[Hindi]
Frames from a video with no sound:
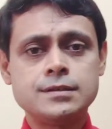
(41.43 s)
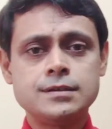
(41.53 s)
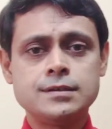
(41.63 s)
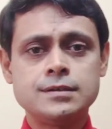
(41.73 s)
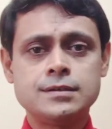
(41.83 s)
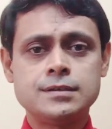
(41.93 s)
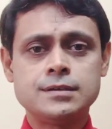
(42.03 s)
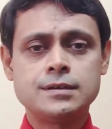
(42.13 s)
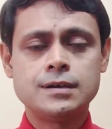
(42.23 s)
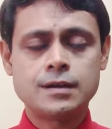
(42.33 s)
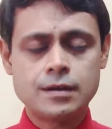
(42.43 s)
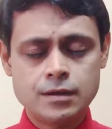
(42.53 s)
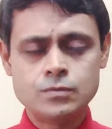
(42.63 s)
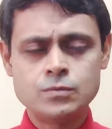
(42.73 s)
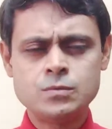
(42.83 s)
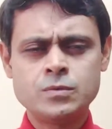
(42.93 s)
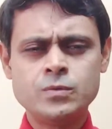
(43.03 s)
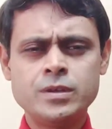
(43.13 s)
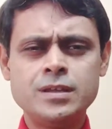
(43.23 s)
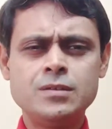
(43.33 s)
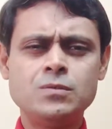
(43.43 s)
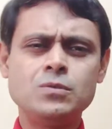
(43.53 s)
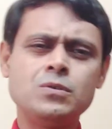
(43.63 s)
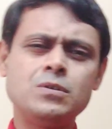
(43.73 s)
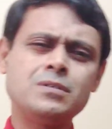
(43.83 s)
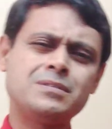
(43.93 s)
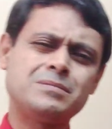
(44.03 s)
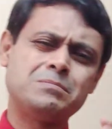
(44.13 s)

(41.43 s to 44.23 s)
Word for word: कर रहा हूँ क्योंकि लोग